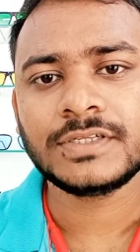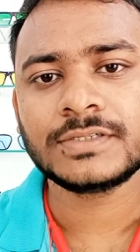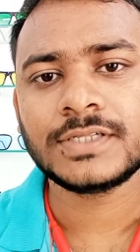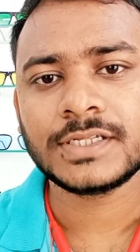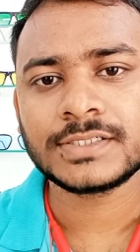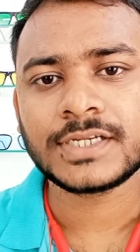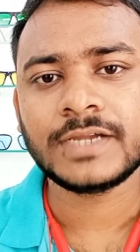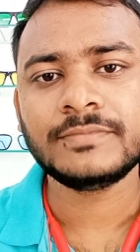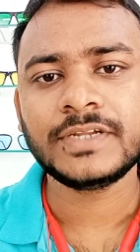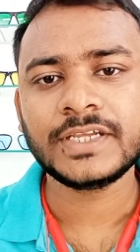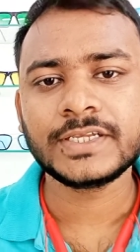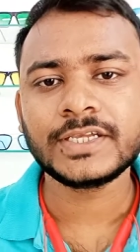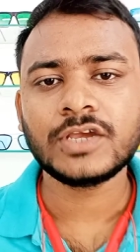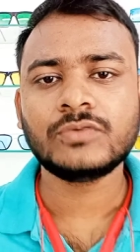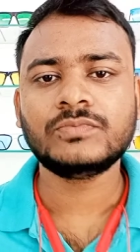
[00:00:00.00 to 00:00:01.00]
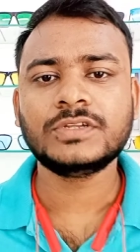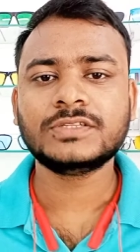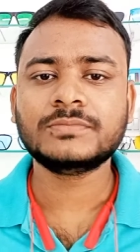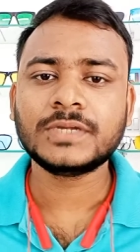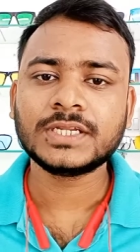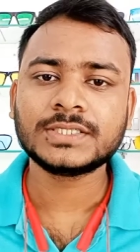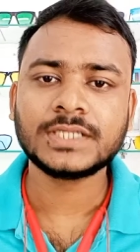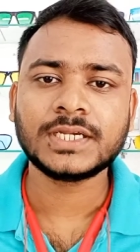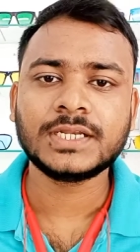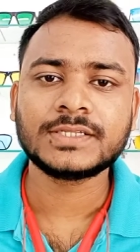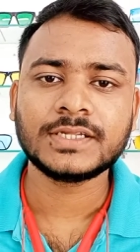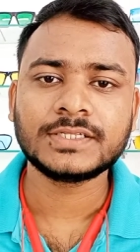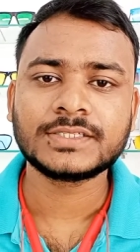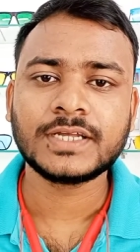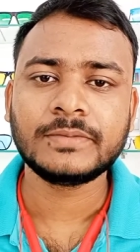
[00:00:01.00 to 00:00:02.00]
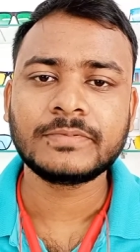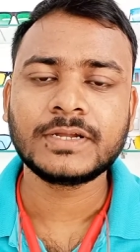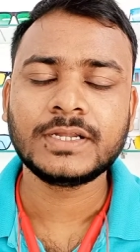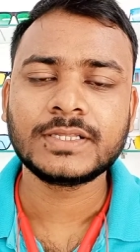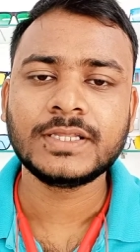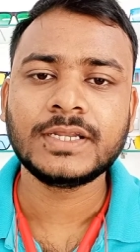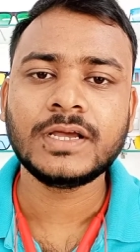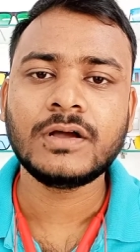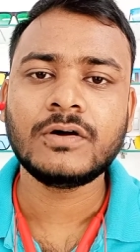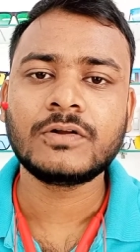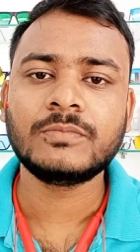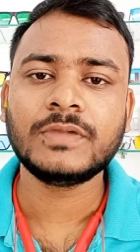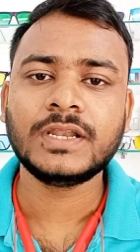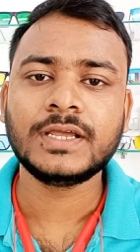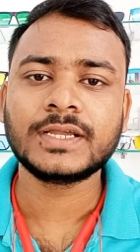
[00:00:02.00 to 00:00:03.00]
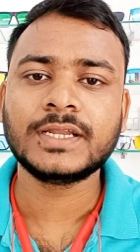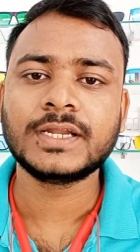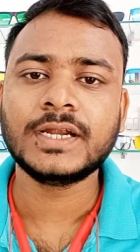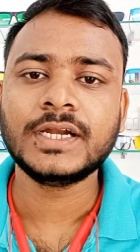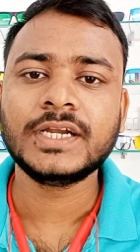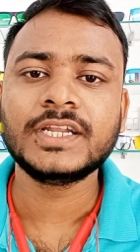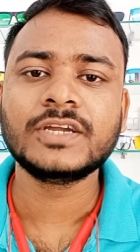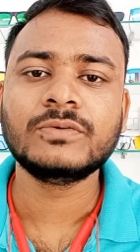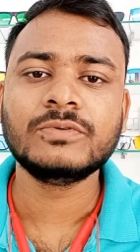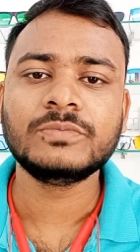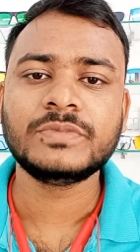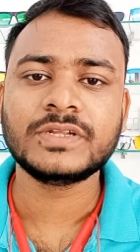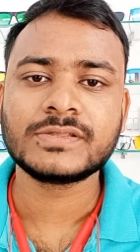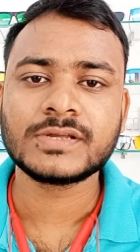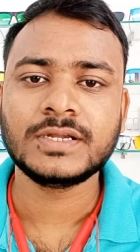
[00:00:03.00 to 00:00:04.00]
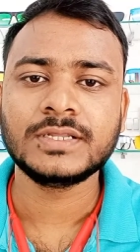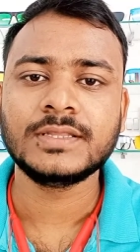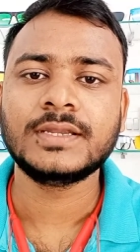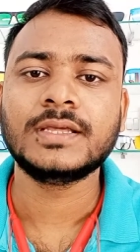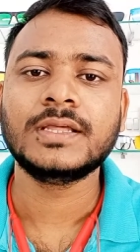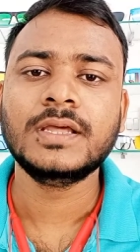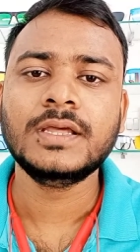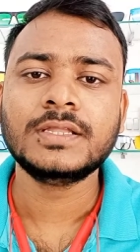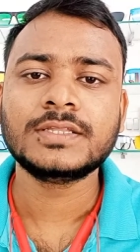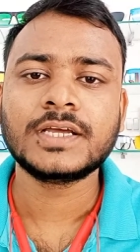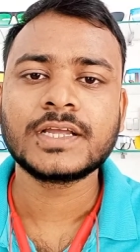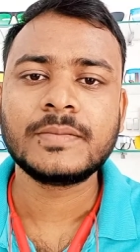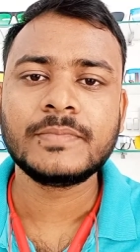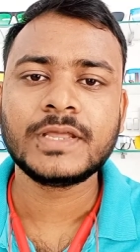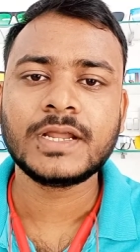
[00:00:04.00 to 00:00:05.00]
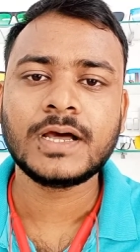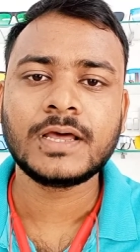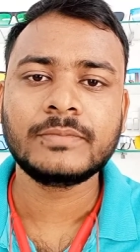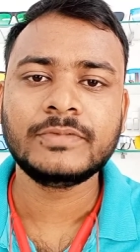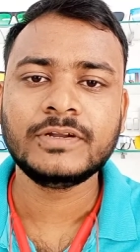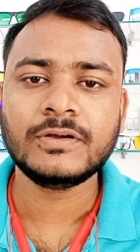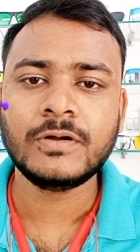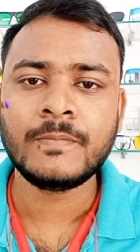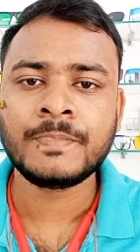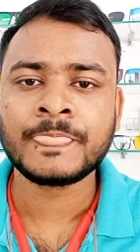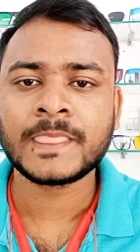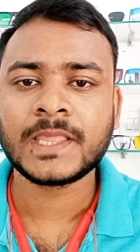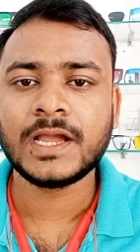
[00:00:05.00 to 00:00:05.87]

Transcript: अभी तक सब्सक्राइब नहीं किया प्लीज़ मेरा चैनल सब्सक्राइब कर देना और बेलाइकन घंटी को भी प्रेस कर देना ताकि मेरा हर वीडियो